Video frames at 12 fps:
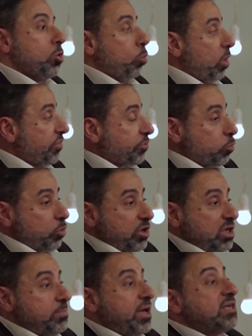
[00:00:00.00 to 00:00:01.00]
واذكر
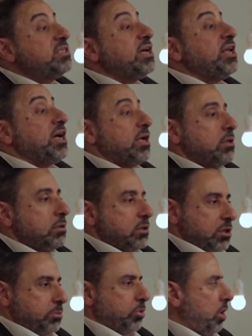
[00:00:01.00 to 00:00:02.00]
عبادنا
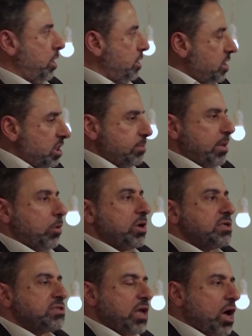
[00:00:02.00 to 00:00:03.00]
إبراهيم
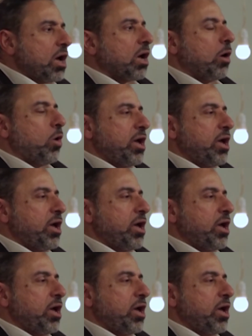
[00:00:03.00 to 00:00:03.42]
وإسحاق